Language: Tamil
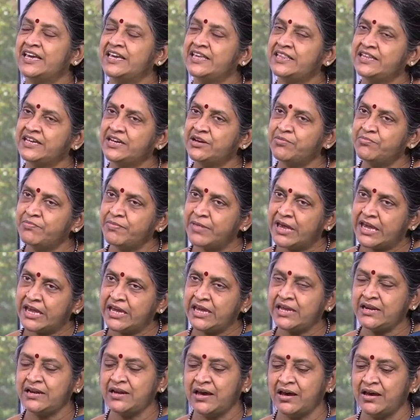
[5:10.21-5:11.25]
இதுக்கு
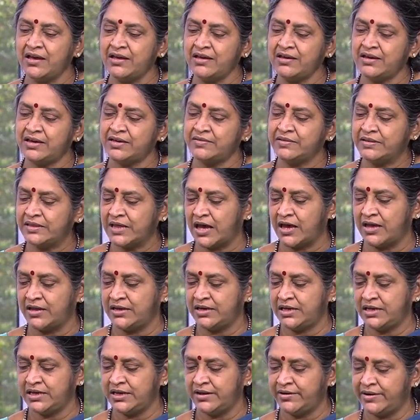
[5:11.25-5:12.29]
மெயினாக அதுதான்
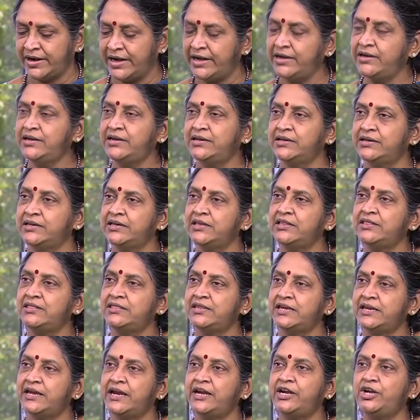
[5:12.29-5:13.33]
நீங்கள் ரெண்டு
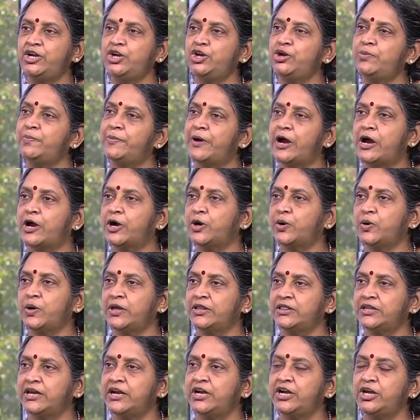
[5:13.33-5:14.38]
இந்த எண்டையும் பார்க்கணும்
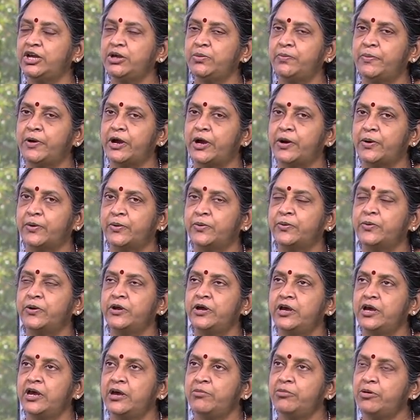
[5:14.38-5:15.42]
அந்த எண்டையும் அப்படின்னு பார்க்கணும்
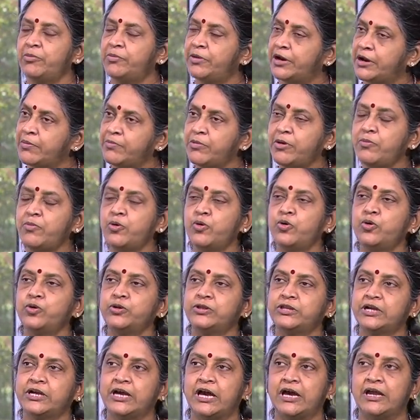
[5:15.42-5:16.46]
இப்போ பிரம்ம
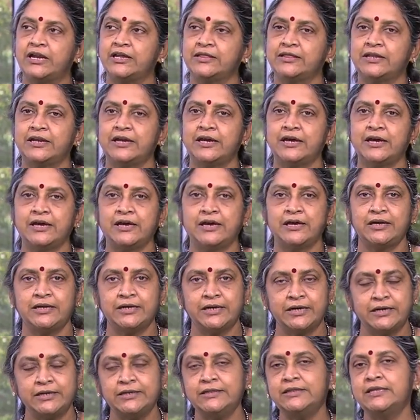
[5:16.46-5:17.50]
முகூர்த்த காலத்தில்
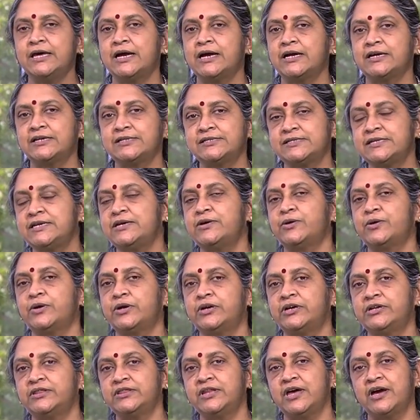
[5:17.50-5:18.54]
எழுந்தாங்க சீக்கிரம்
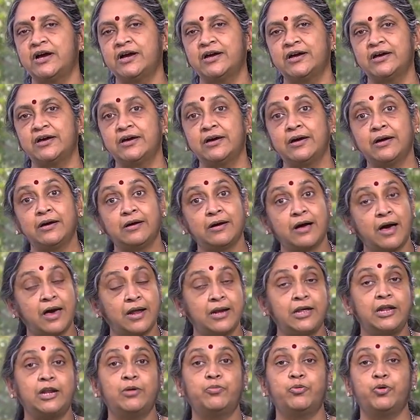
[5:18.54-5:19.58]
எழுந்தாங்க
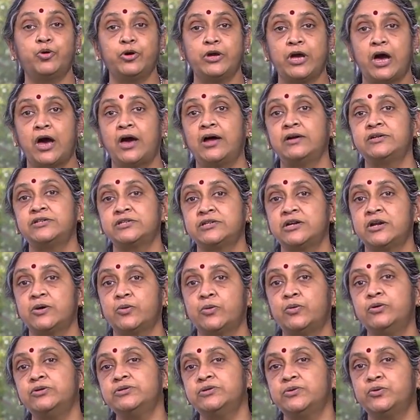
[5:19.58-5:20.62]
காலையில் போய் ஆற்றில்
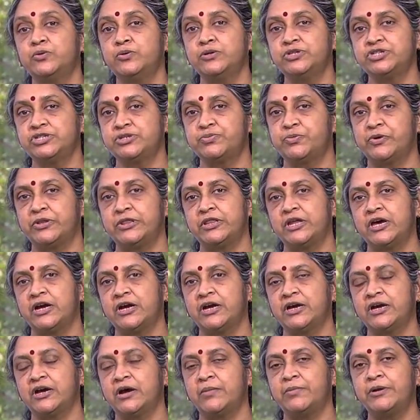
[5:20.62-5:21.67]
குளி குளிச்சுட்டு
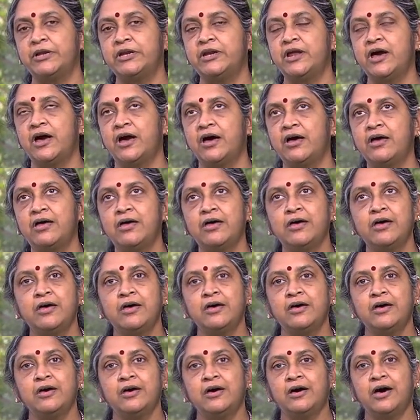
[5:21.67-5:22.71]
வந்தாங்க அப்படின்னா
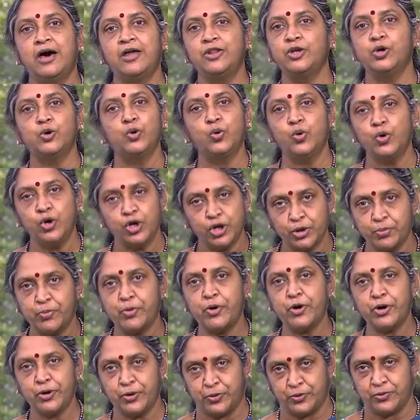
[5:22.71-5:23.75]
அந்த குளிர்
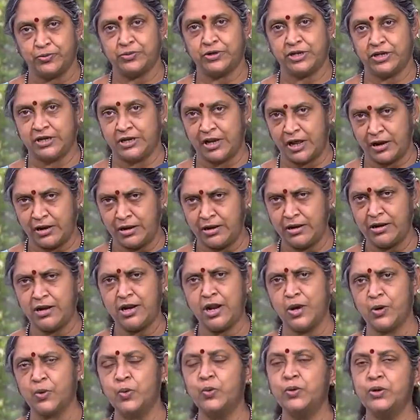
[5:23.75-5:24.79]
போயிடும் நீங்கள் நல்ல
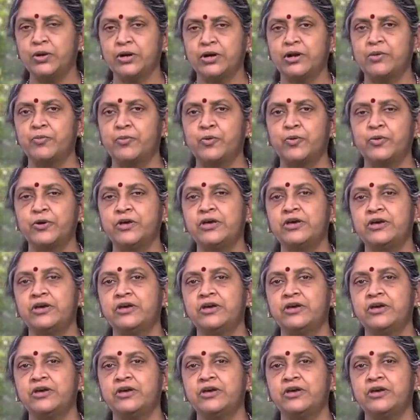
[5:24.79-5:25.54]
குளிரில் போய்